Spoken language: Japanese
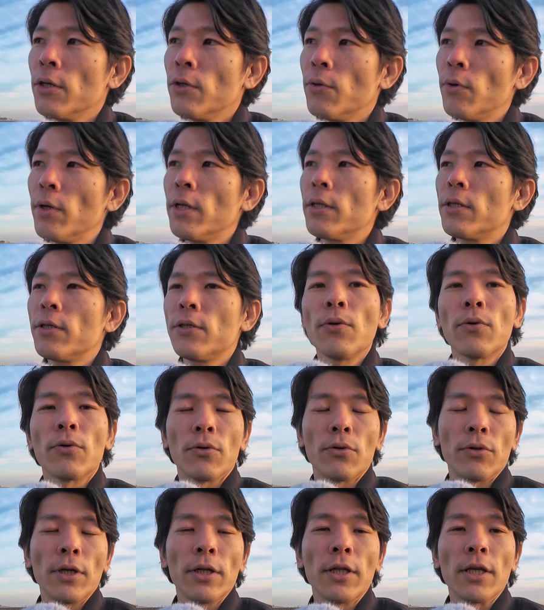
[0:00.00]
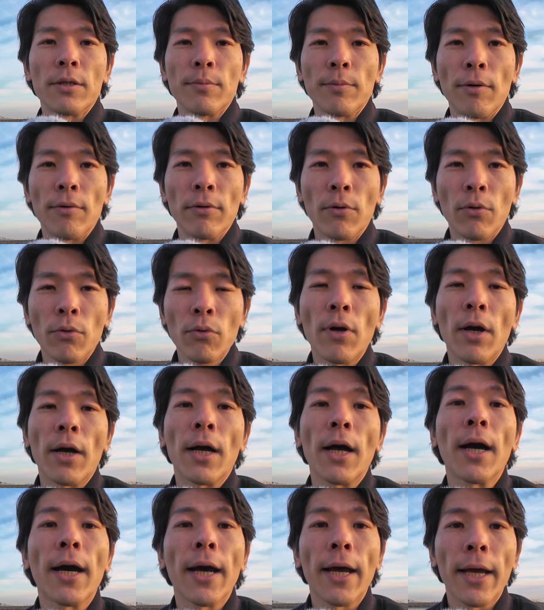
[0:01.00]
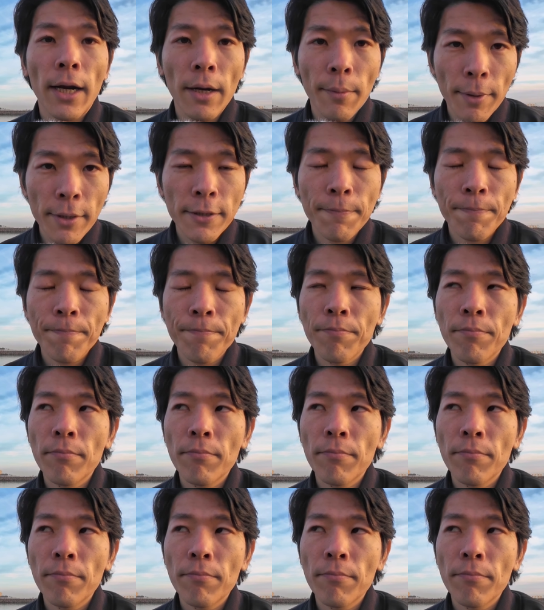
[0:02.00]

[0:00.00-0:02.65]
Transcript: より強く出てしまうことが考えられます。